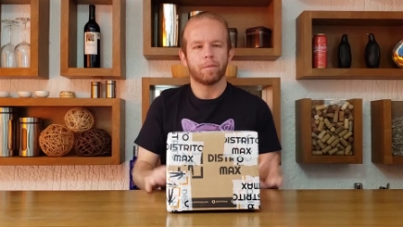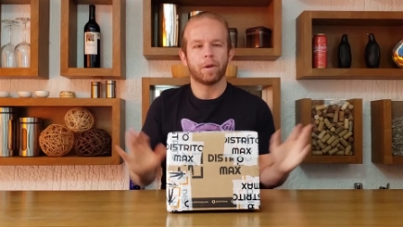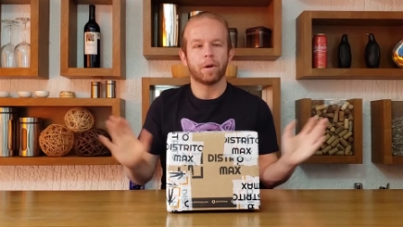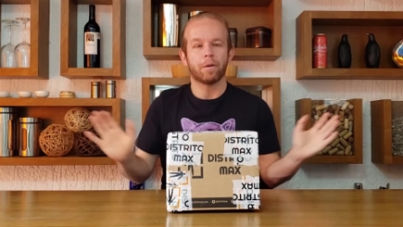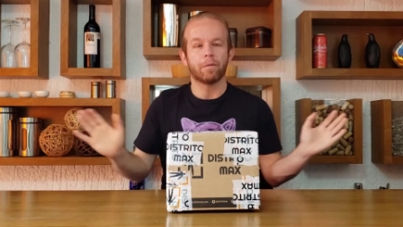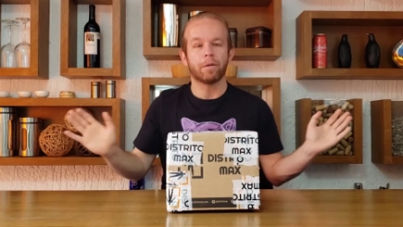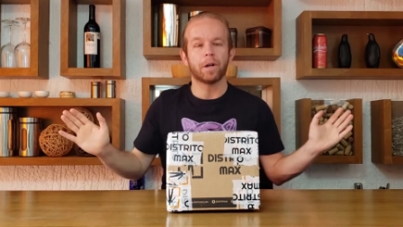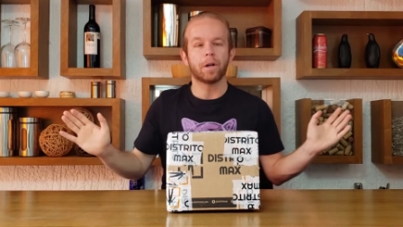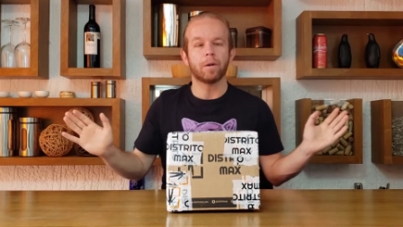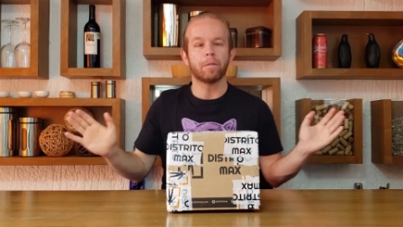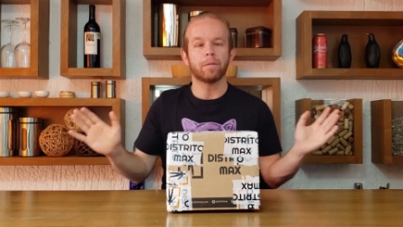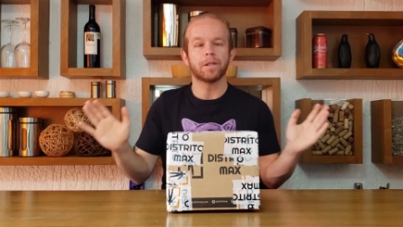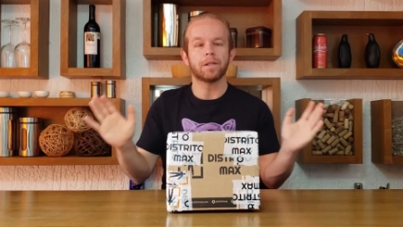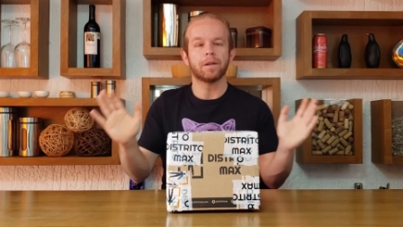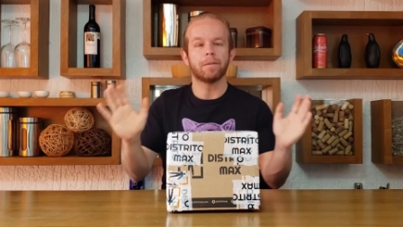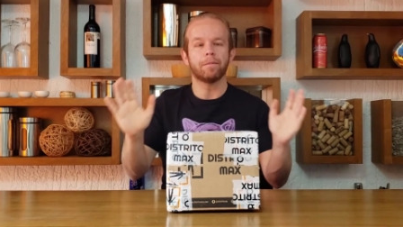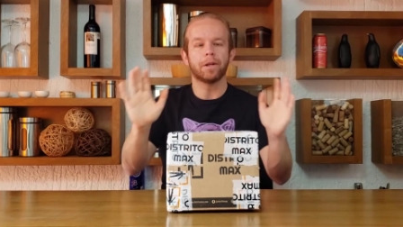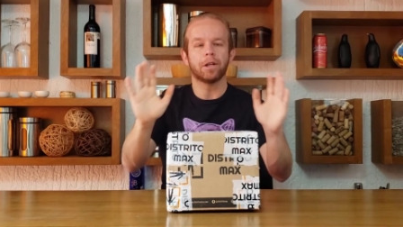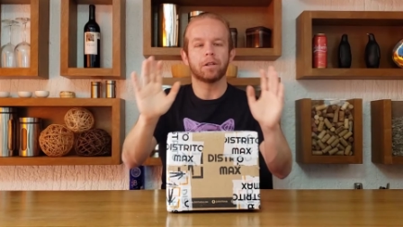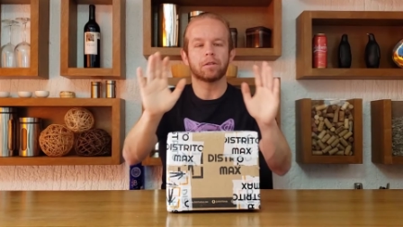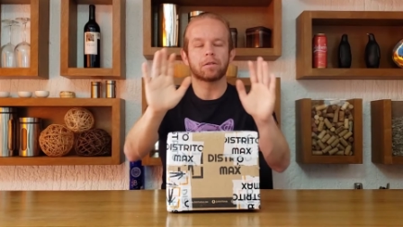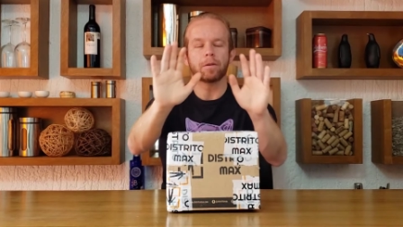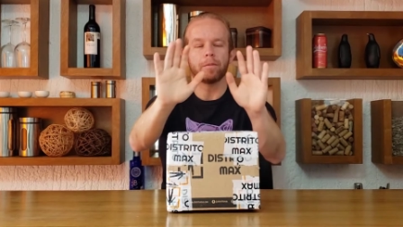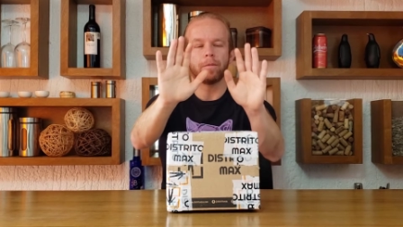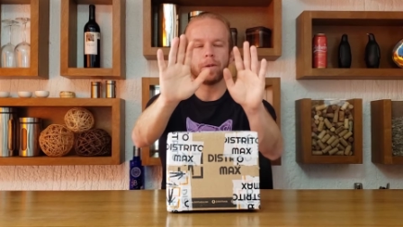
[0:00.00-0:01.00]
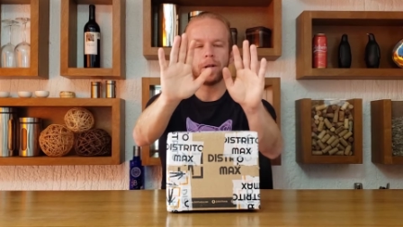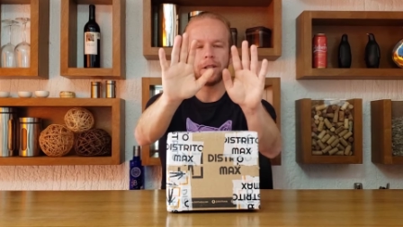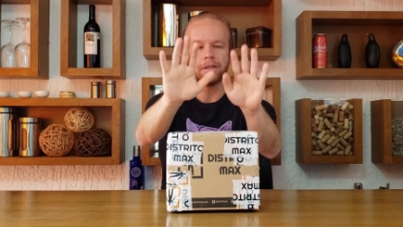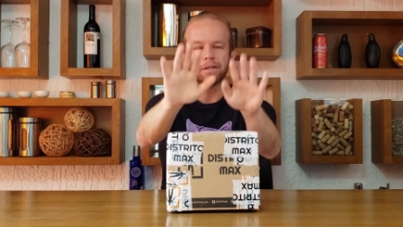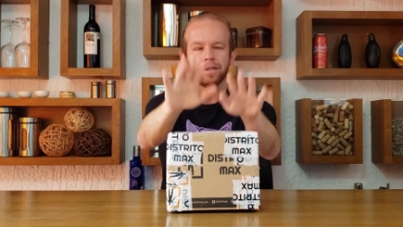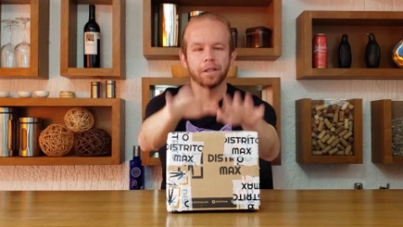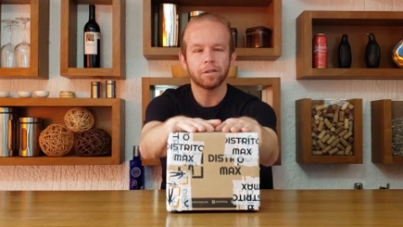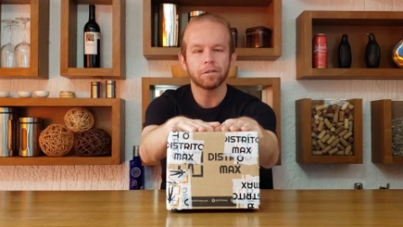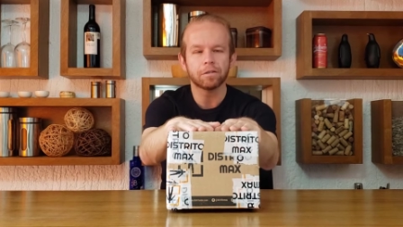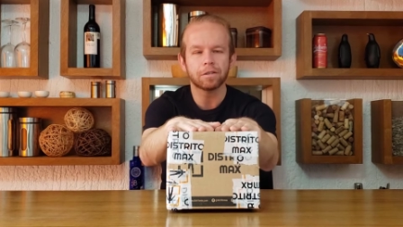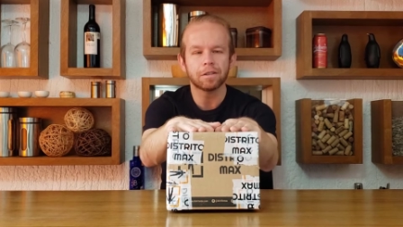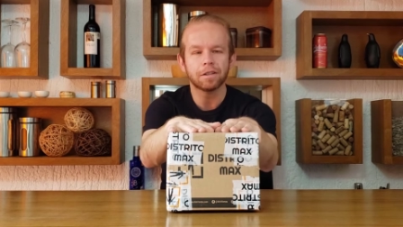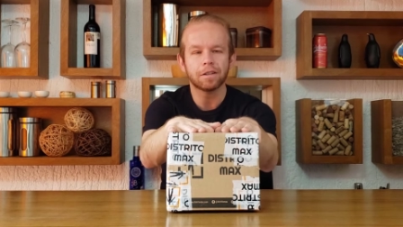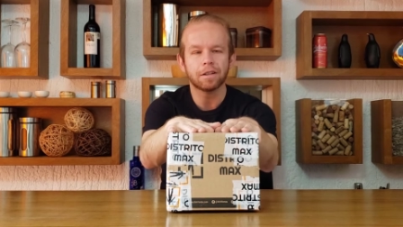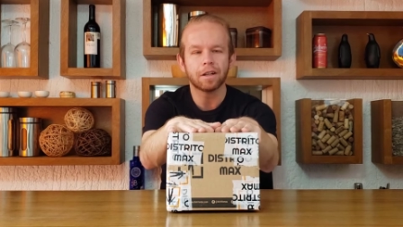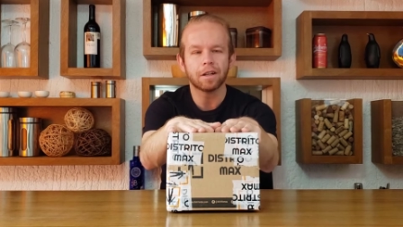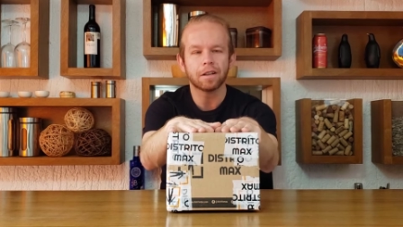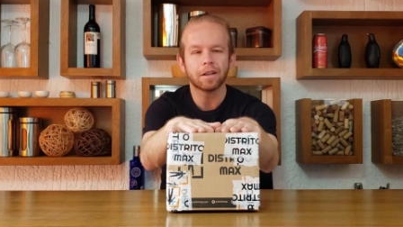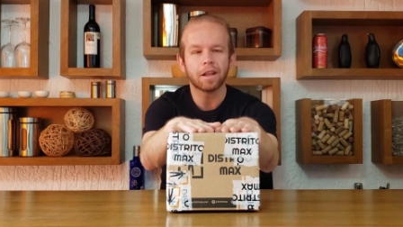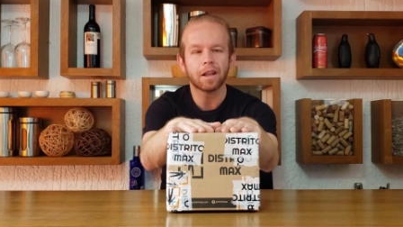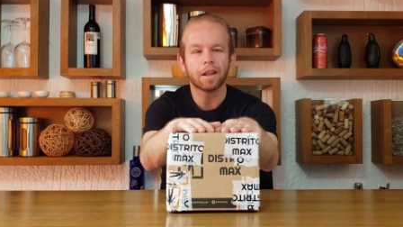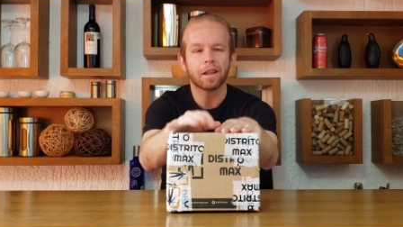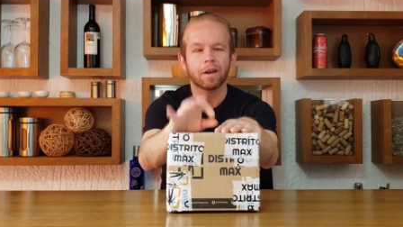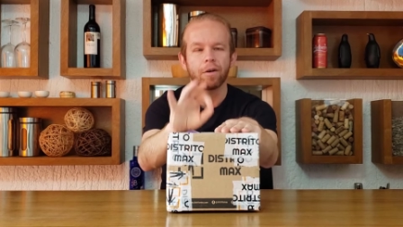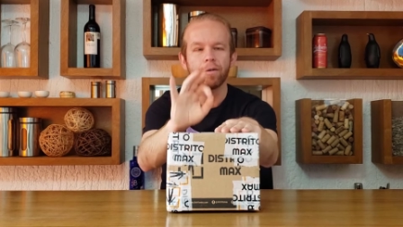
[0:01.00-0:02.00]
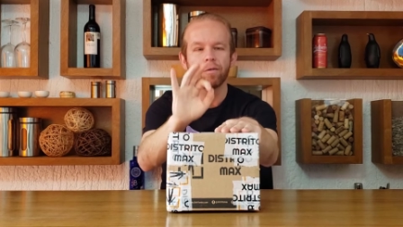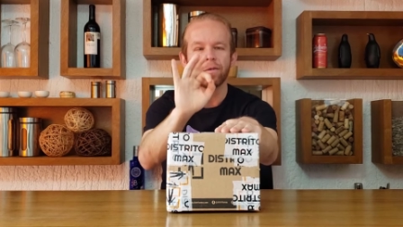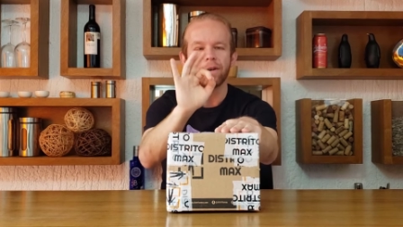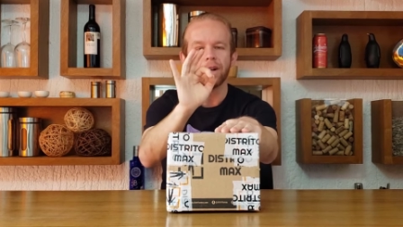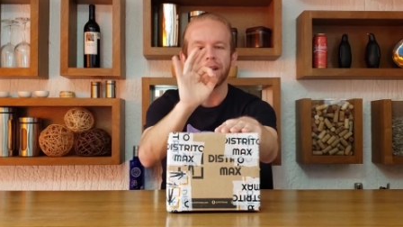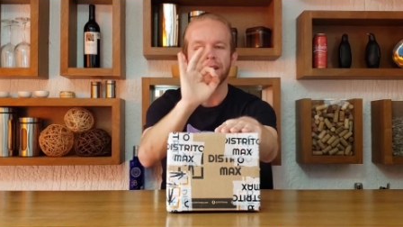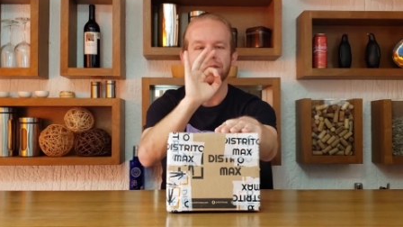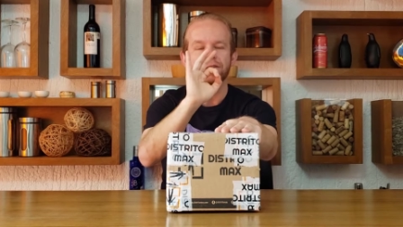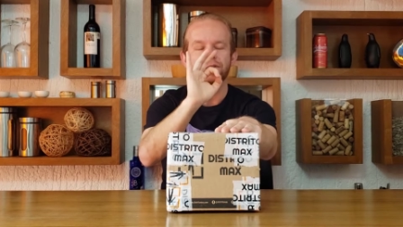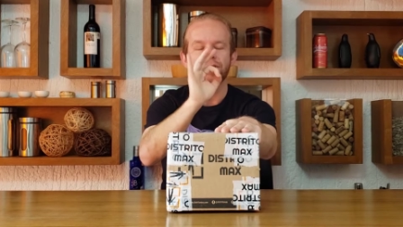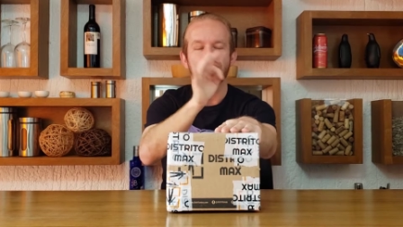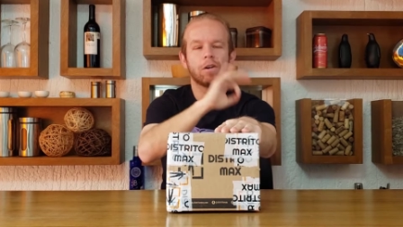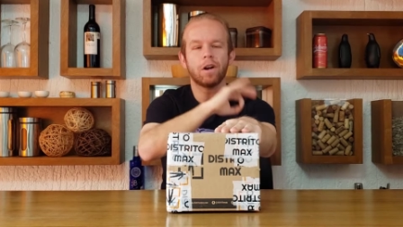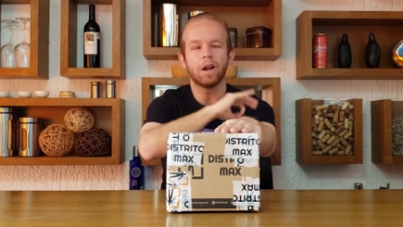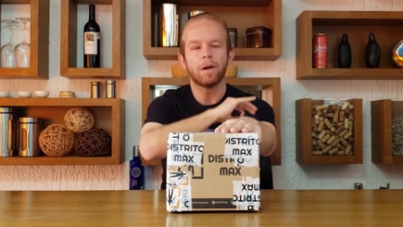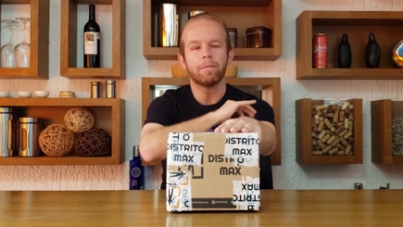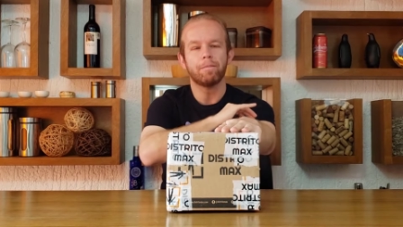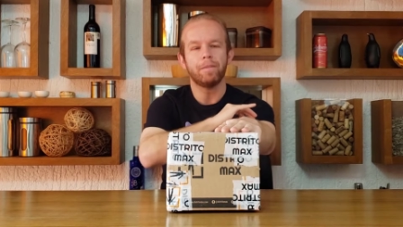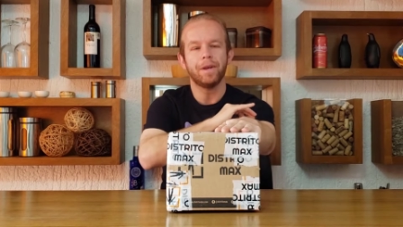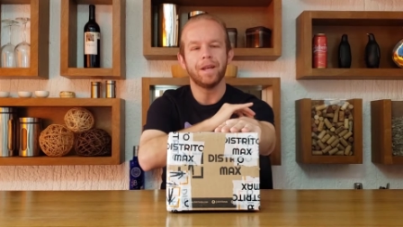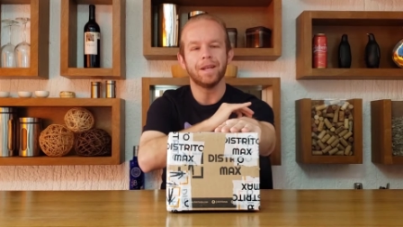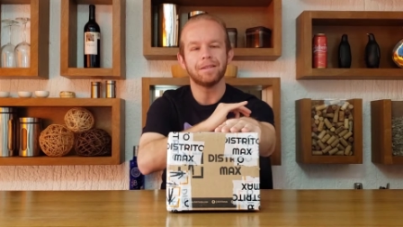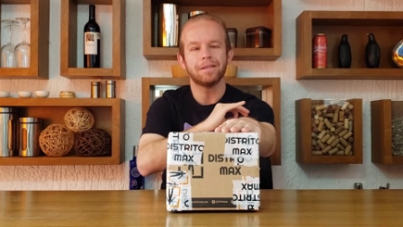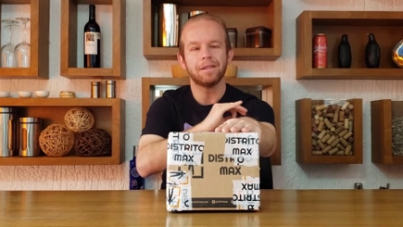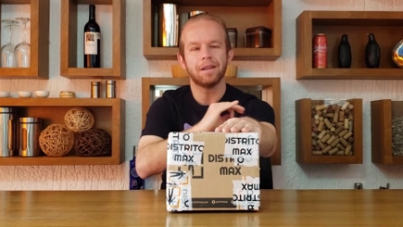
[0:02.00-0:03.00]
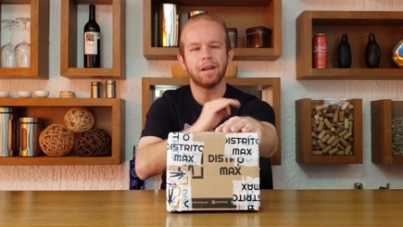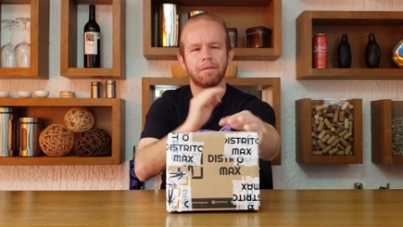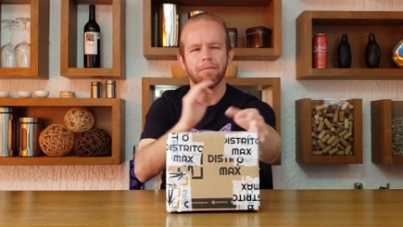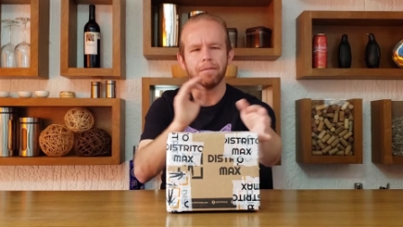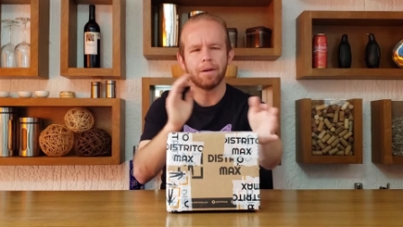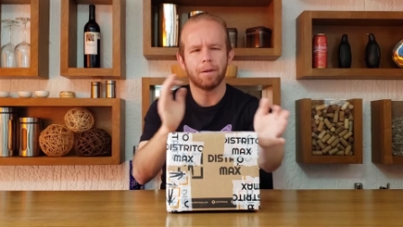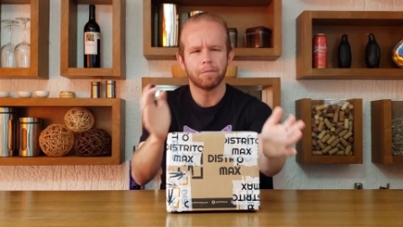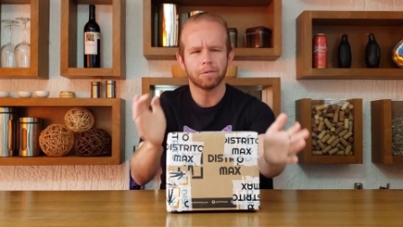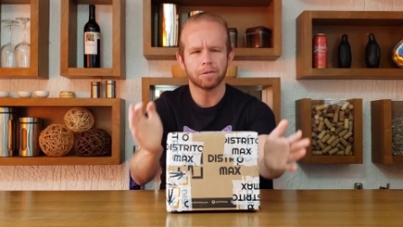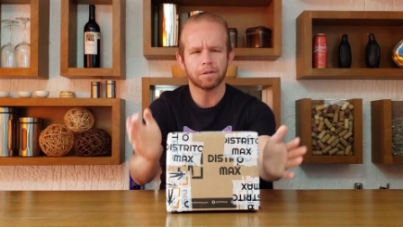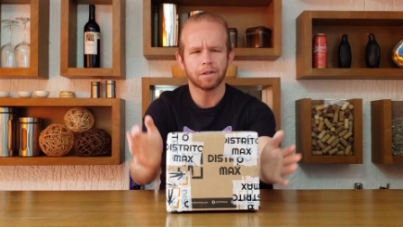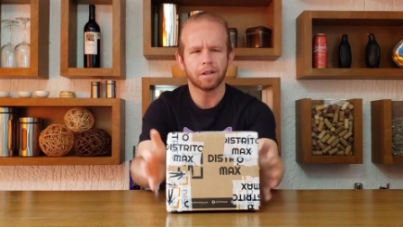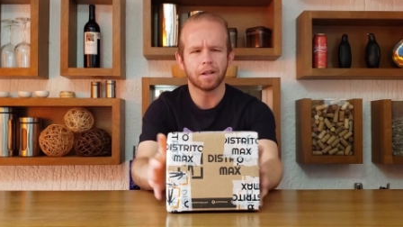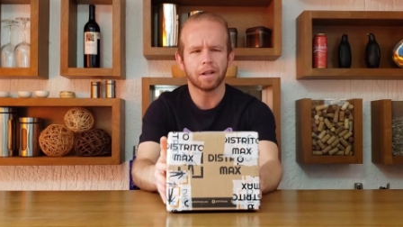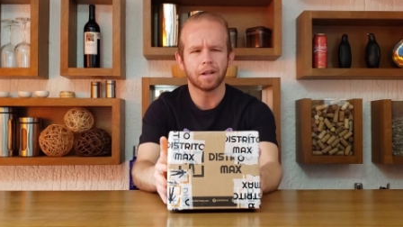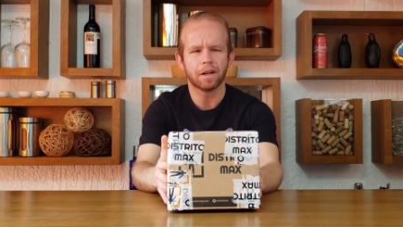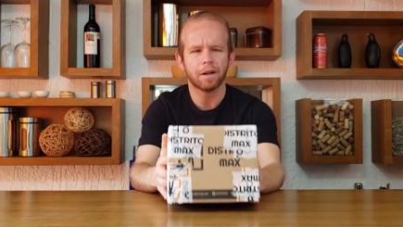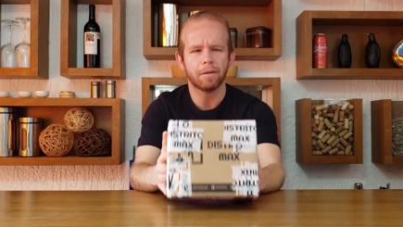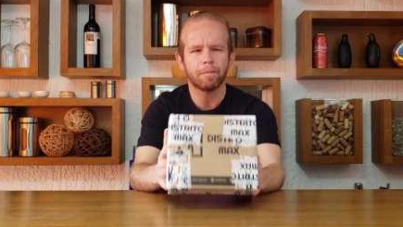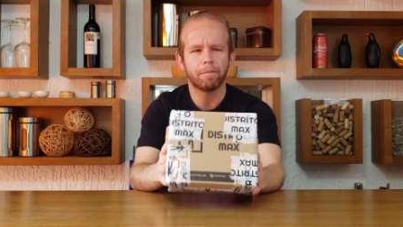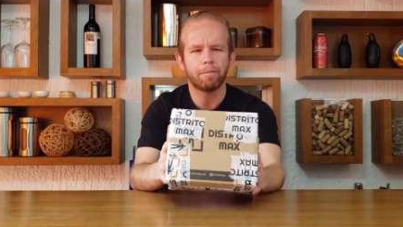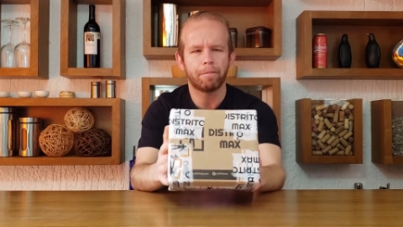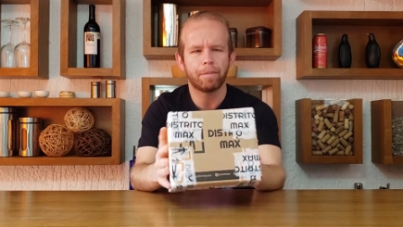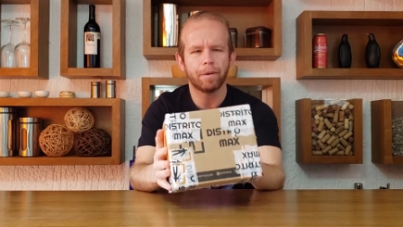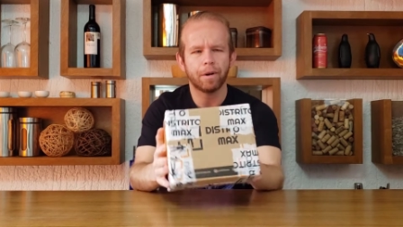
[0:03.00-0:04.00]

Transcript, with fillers: Pero bueno, mis amigos, como les digo, se trata de una sola pieza. Vamos a darle